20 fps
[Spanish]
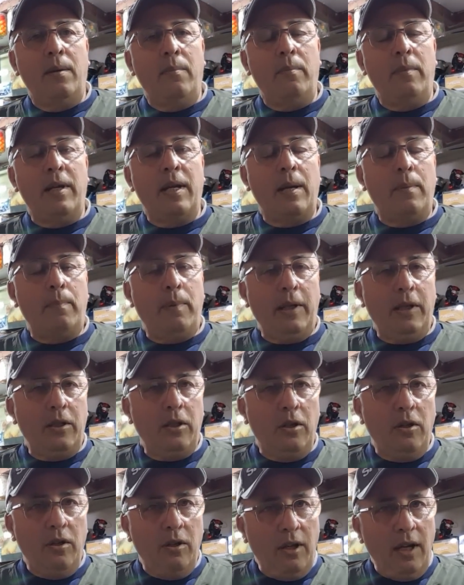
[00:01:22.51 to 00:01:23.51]
mi
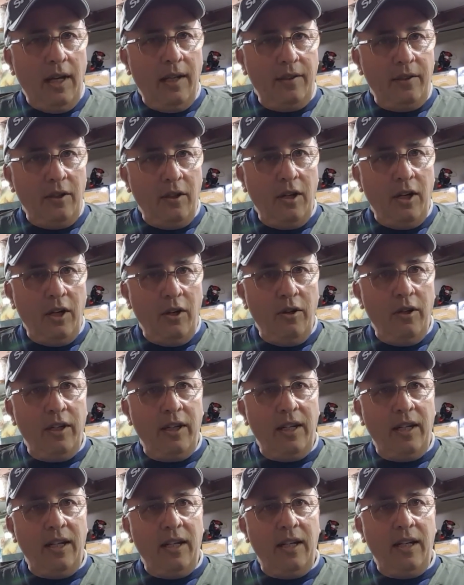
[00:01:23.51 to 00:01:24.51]
respeto al señor León
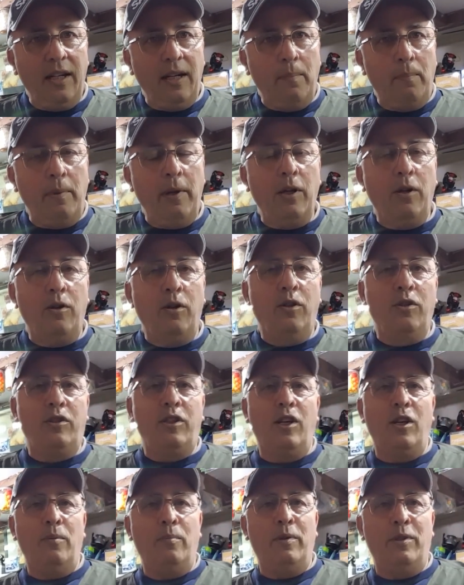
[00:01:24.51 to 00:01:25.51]
y espero
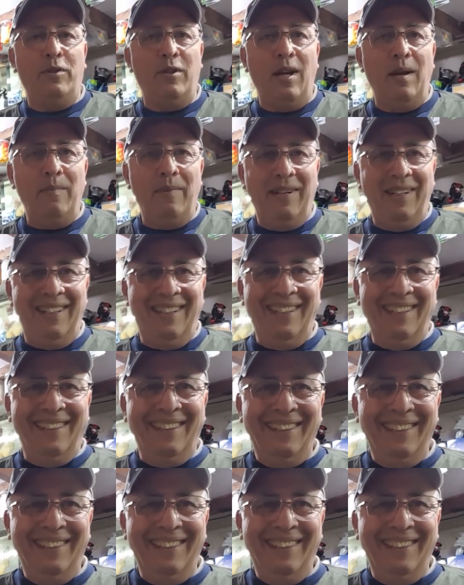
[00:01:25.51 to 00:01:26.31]
conocerlo personalmente.